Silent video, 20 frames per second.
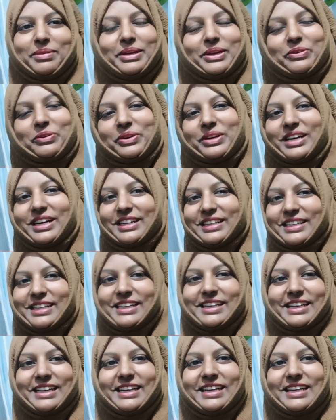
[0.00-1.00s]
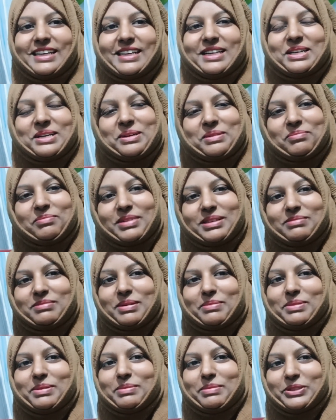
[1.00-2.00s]
मेरा कोई घर नहीं है बस
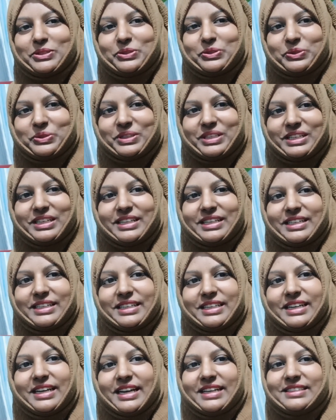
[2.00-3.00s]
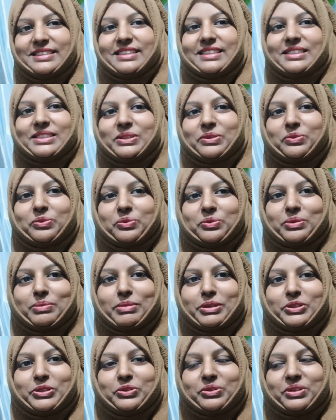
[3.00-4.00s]
मैं अपने बच्चों के ही हैसियत से हूँ
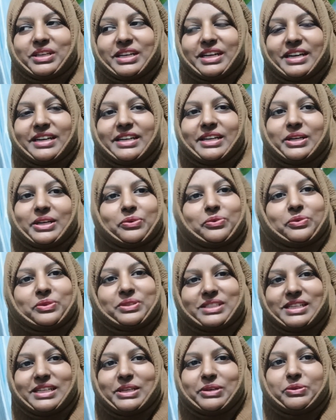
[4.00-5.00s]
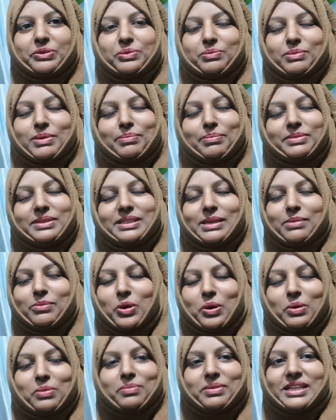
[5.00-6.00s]
बच्चों की केयर टेकर हूँ इसलिए हूँ मैं पिछले
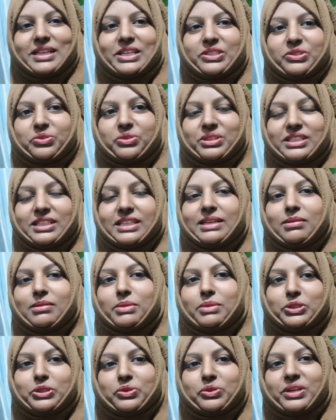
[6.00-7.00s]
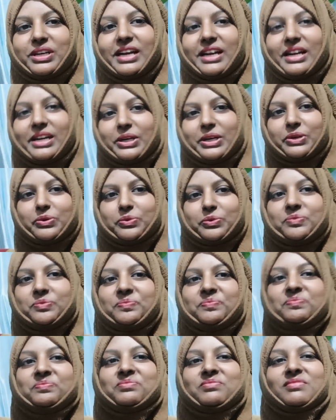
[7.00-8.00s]
ब्लॉग में बता चुकी थी कि मैं बच्चों की केयर टेकर हूँ
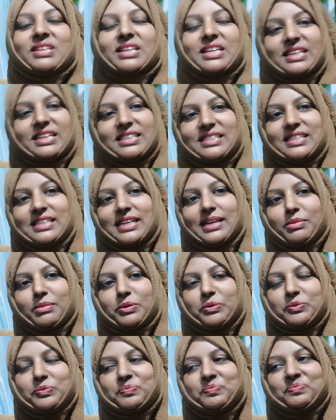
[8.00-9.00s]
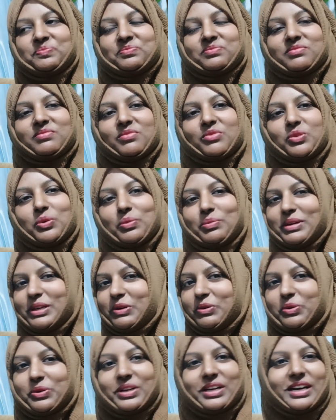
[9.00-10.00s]
इसलिए मैं हूँ तो
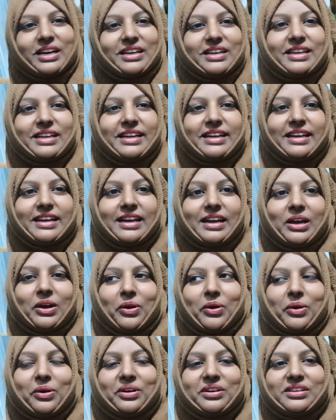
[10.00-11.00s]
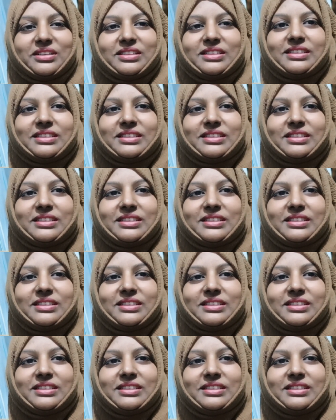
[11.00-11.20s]
मेरा कोई घर नहीं है और